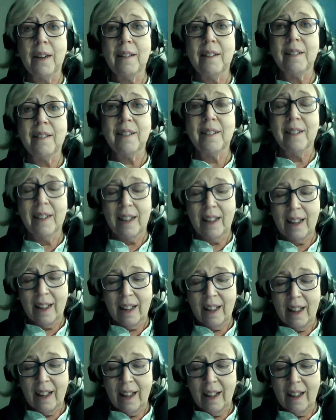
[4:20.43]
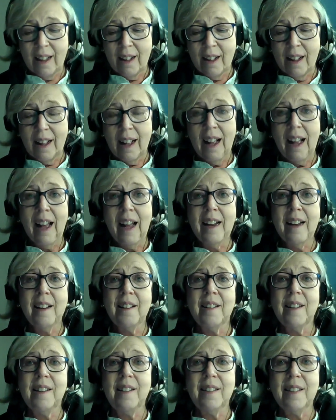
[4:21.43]
Chaque jour faisait
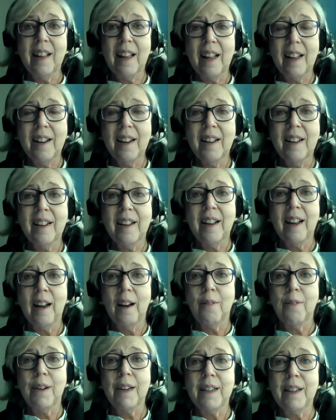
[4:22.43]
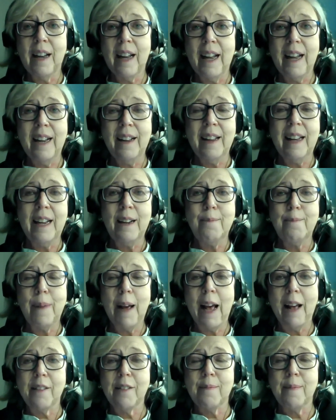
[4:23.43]
une différence.
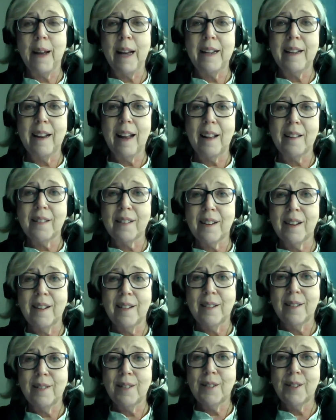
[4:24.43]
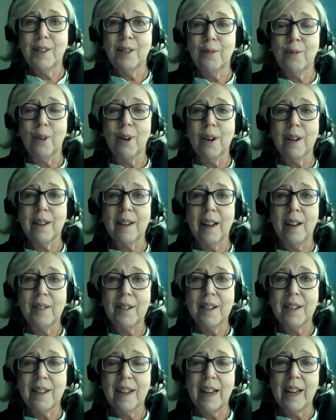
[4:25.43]
Comme il a dit,
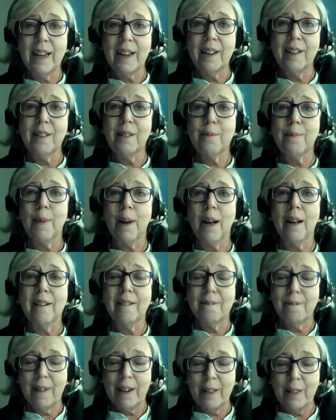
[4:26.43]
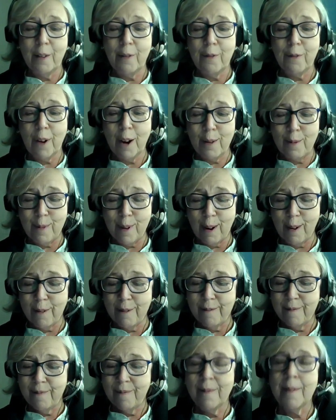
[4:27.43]
comme il me disait chaque fois qu'il venait me
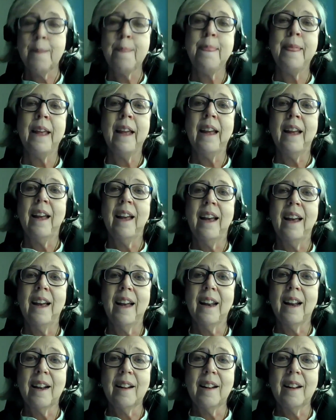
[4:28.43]
voir à mon bureau.